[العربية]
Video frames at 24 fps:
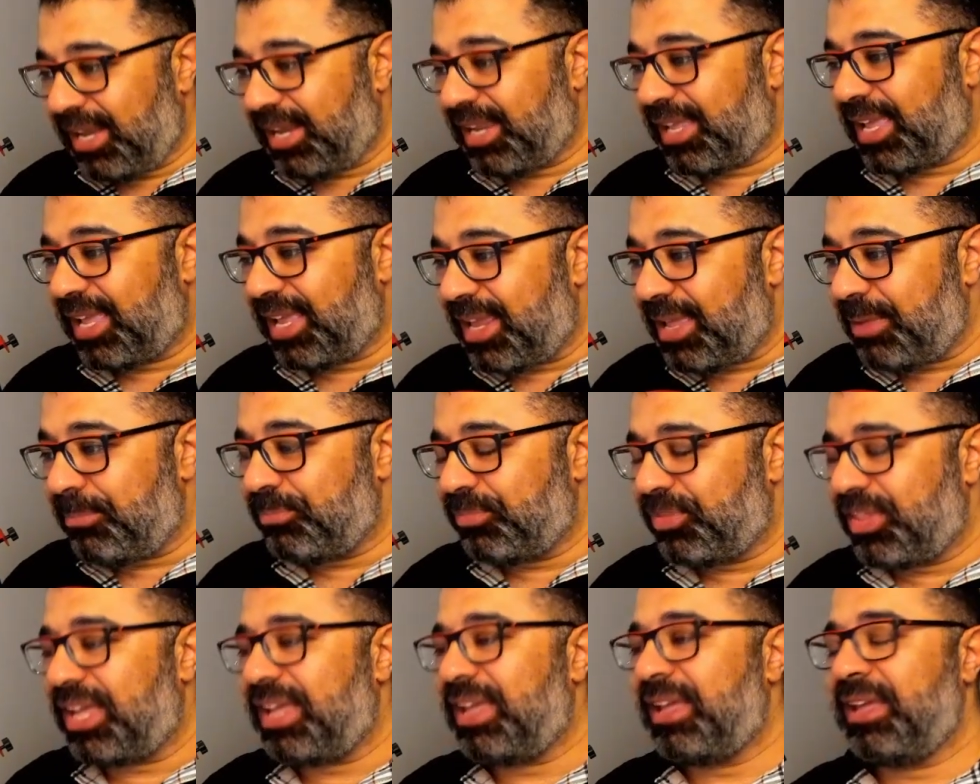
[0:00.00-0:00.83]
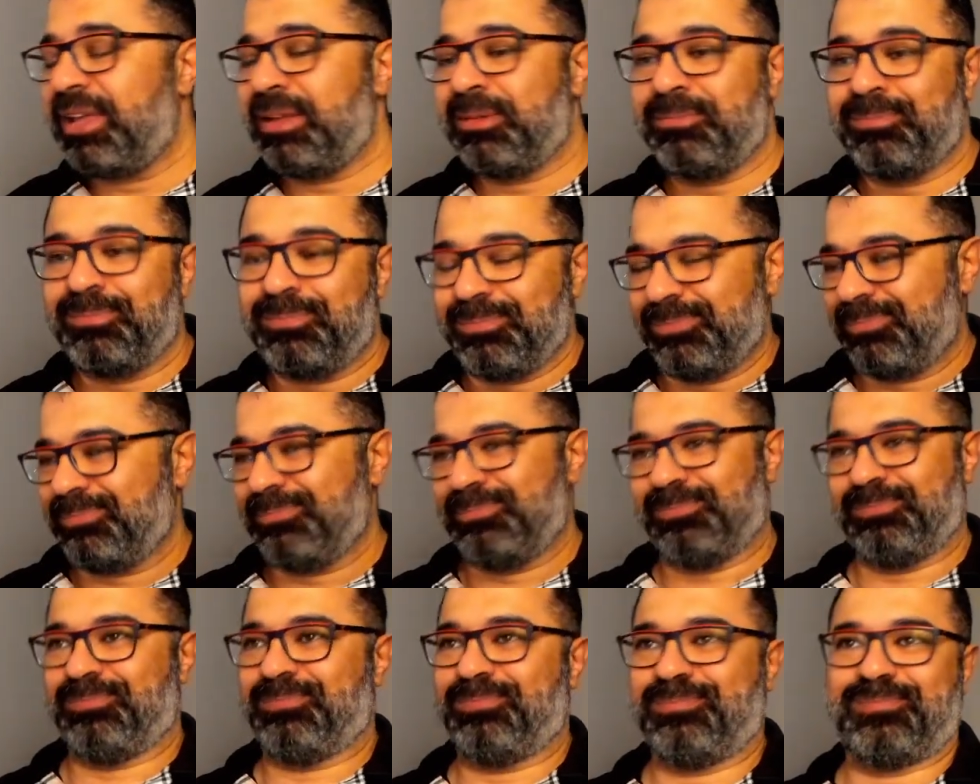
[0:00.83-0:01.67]
الكلام ده
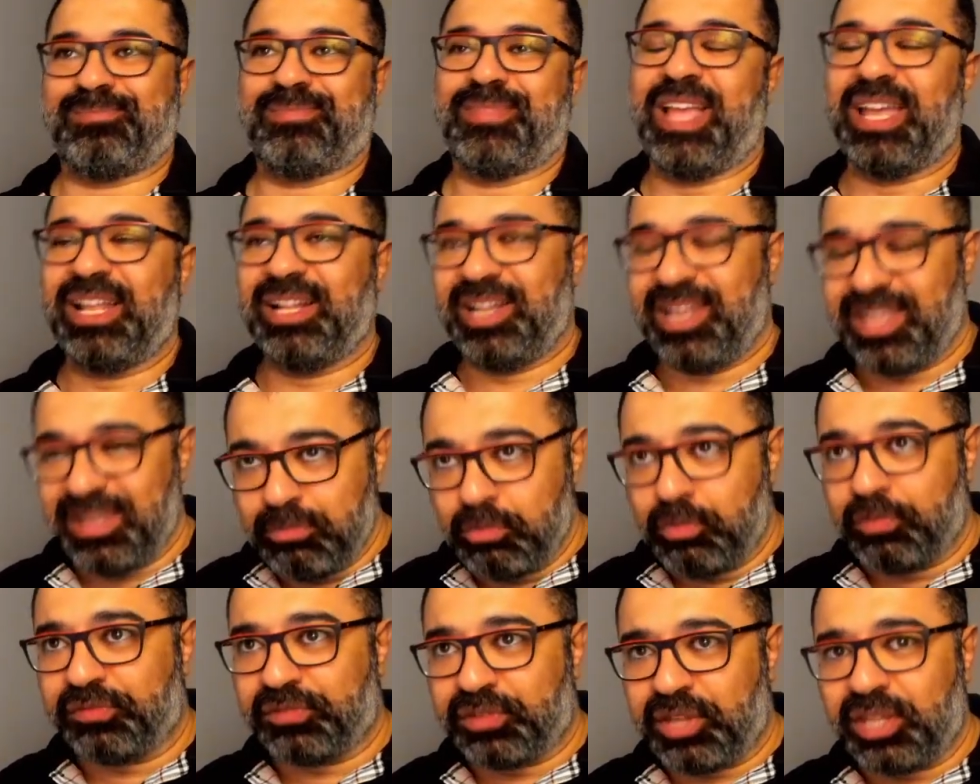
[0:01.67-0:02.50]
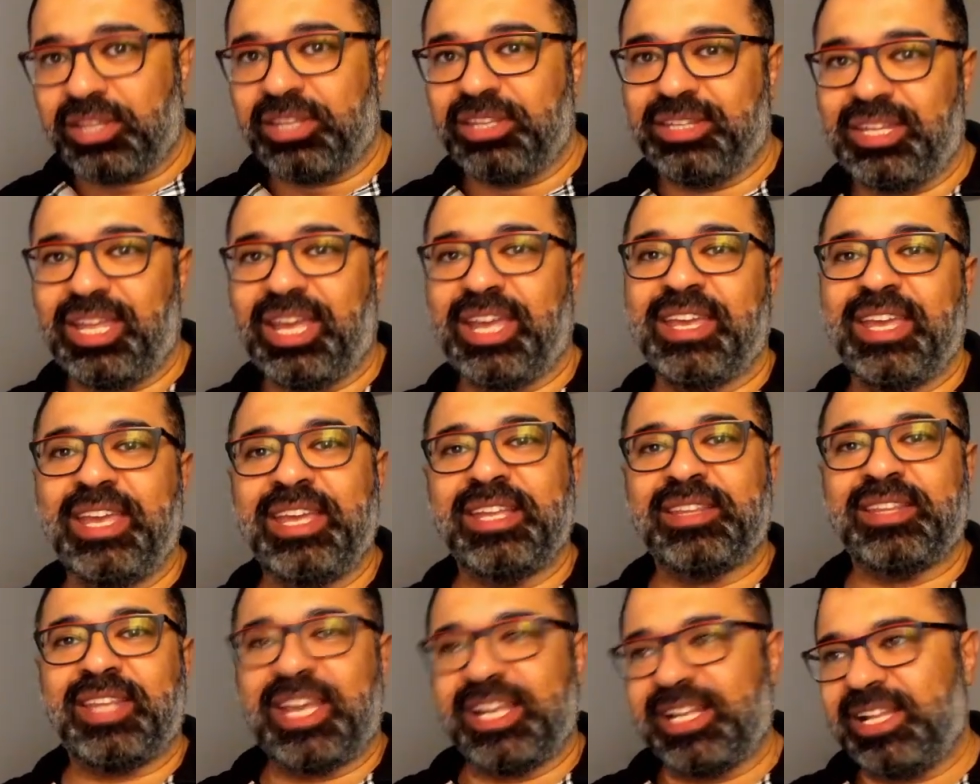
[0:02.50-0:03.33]
هتلاقيه مفتقد
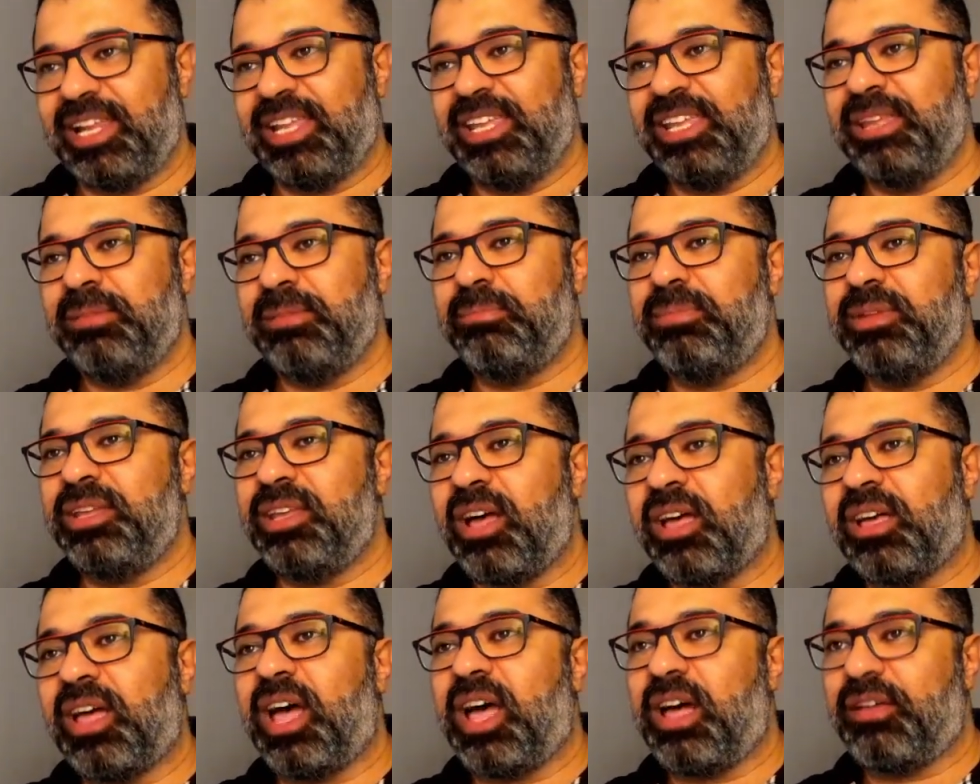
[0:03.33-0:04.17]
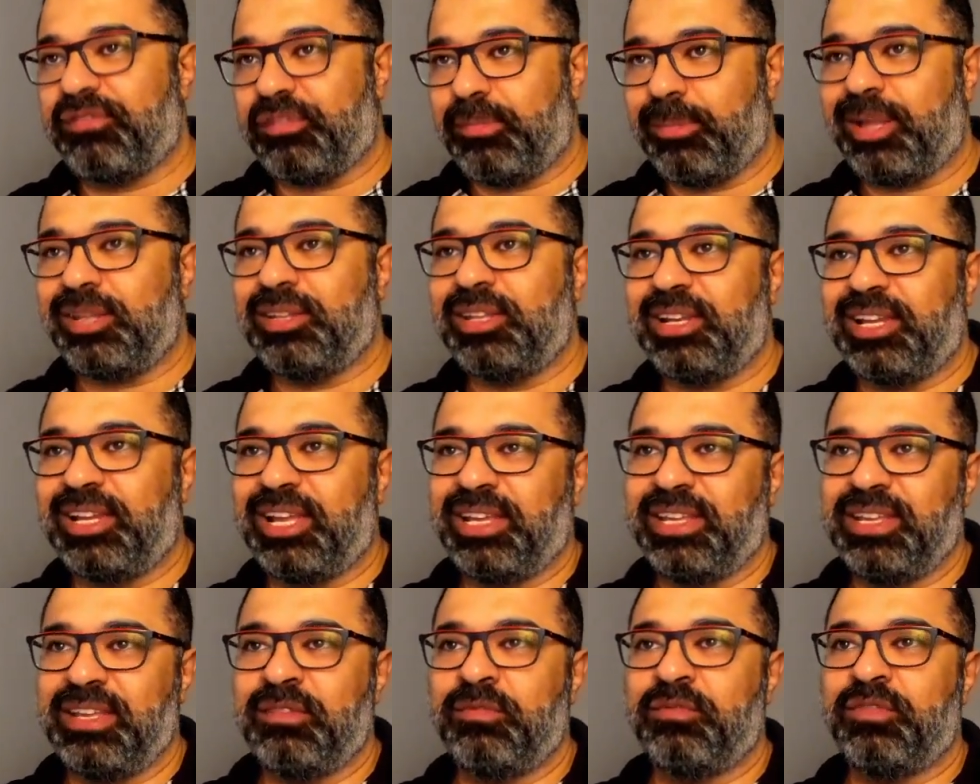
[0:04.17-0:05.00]
حاجات هتلاقيه بيقع في بعض
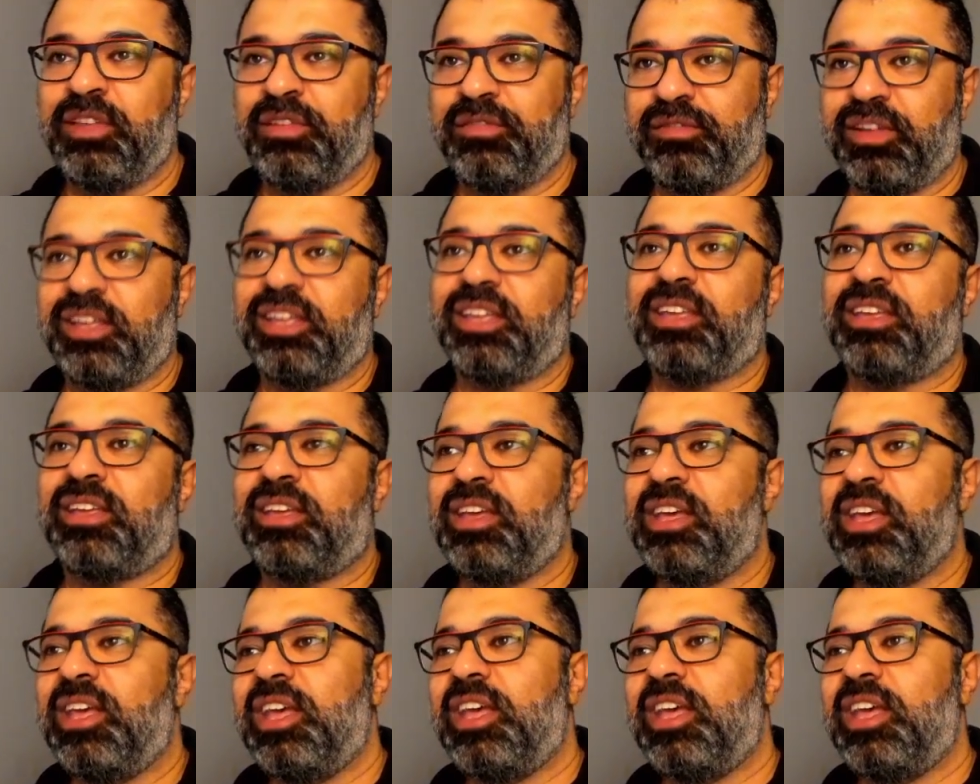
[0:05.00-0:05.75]
الاحيان في فخ